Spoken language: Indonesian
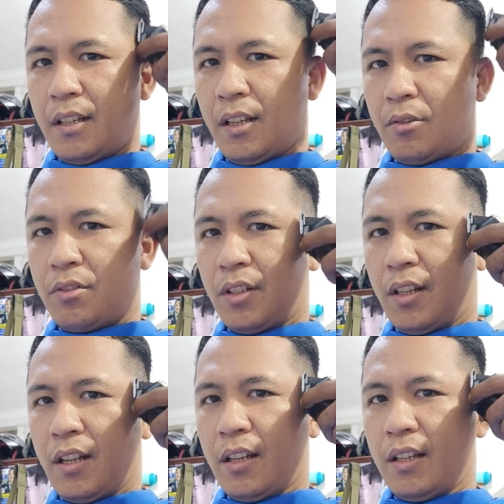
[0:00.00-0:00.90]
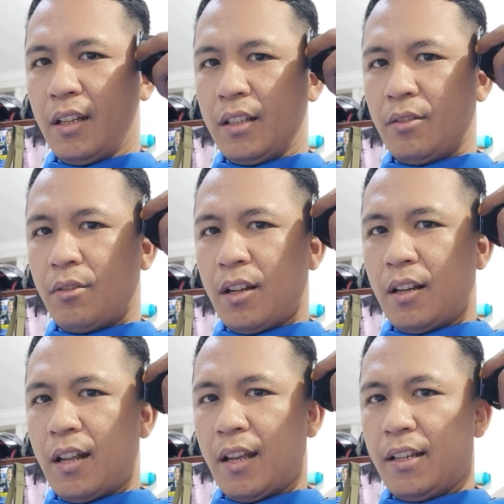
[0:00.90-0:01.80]
harus senang lihat orang
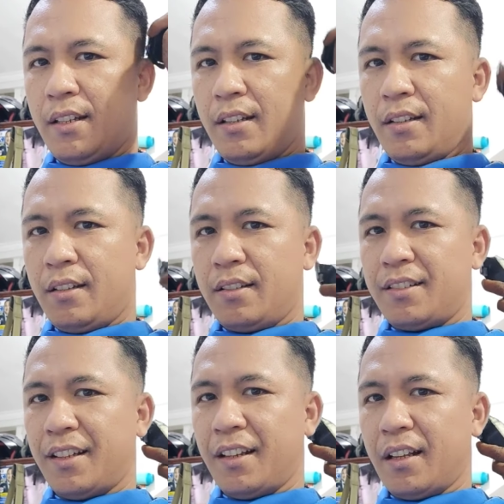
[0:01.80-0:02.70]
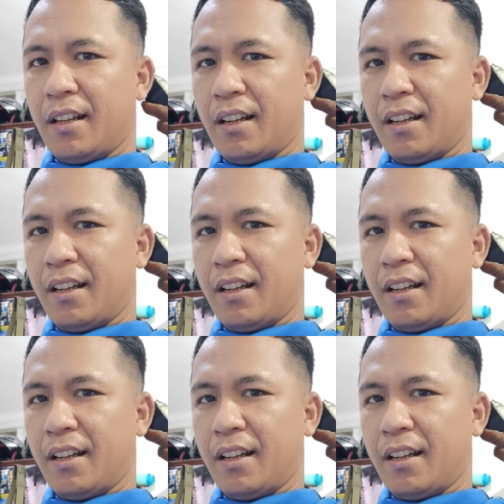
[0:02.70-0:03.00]
lain senang